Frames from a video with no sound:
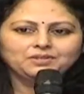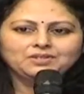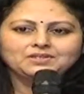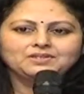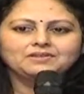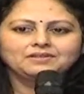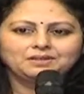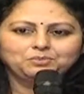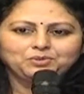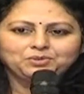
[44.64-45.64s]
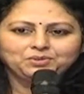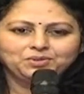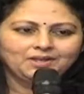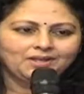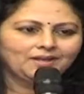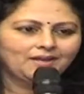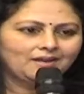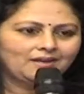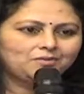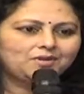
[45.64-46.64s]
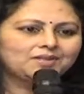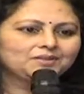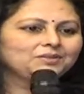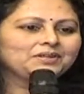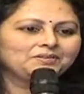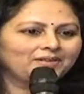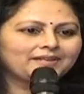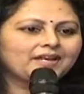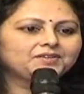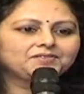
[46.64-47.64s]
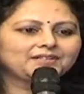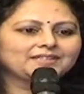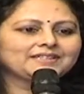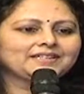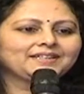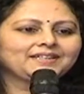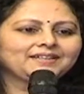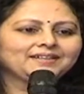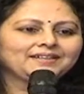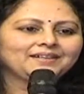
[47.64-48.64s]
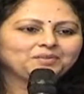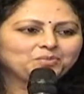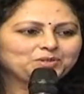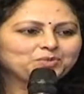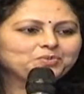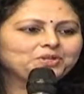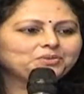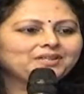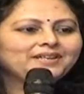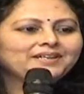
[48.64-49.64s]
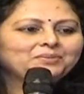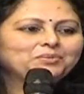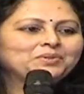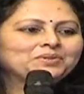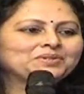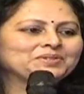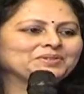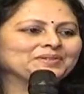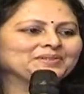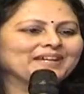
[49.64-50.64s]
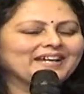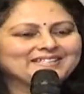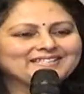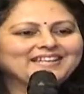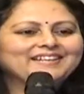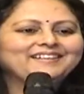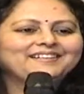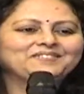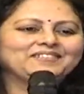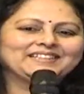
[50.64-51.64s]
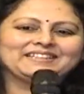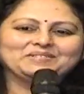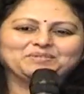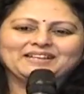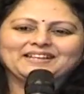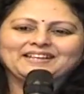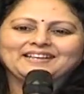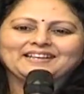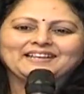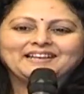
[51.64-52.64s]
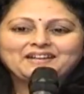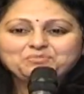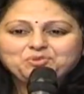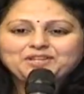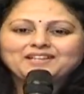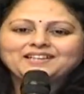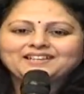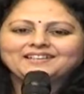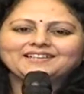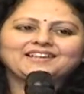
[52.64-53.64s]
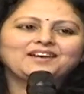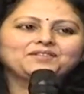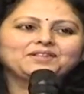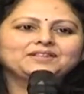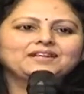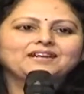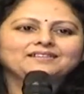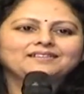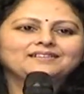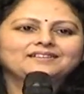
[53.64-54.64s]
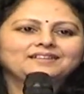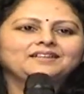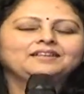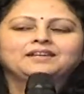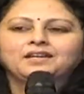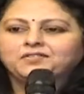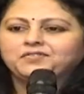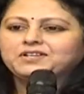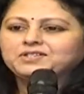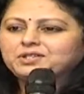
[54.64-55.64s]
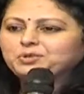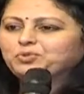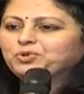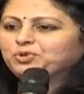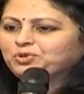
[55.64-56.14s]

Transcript: ఎవరికి ఇస్తున్నాం అన్నప్పుడు అవార్డు అందుకునే వాళ్ళు రారు ఫంక్షన్కి బట్ సుబ్రహ్మరెడ్డి గారు ఎప్పుడు కొంచెం ఆయన స్టైలే డిఫరెంట్ అనమాట కానీ ముఖ్యంగా ఇక్కడికి రావడానికి కారణం ఏంటంటే ఫంక్షన్ ఏమో